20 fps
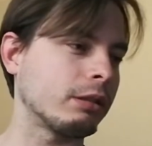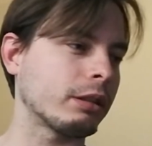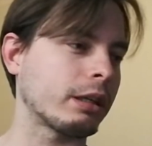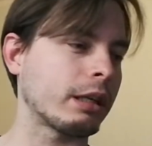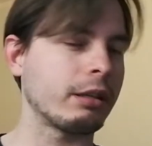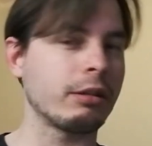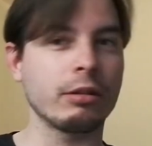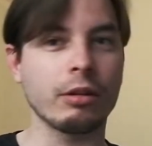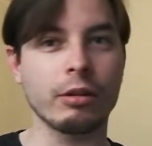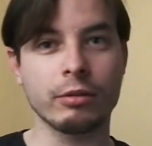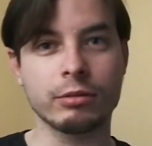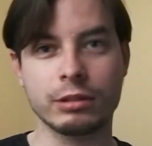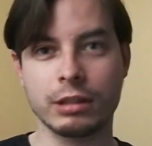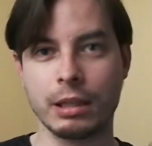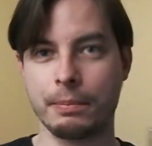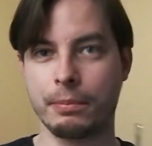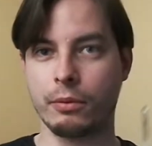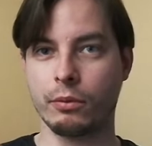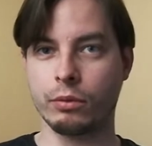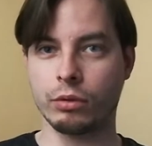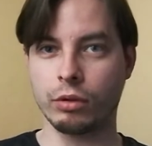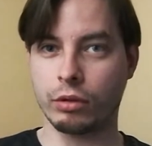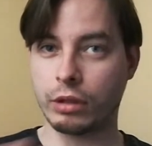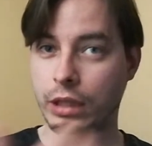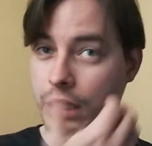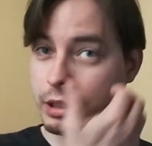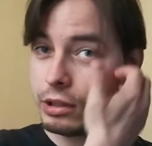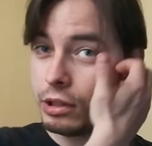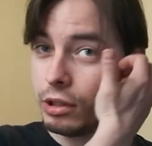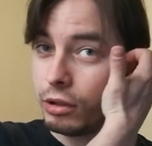che non ho sempre avuto
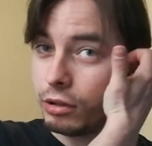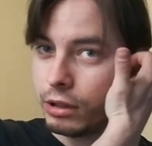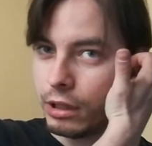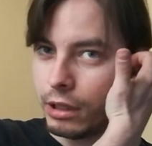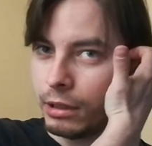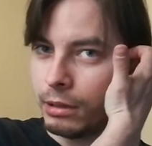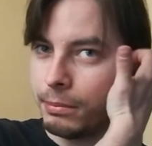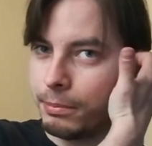occasione,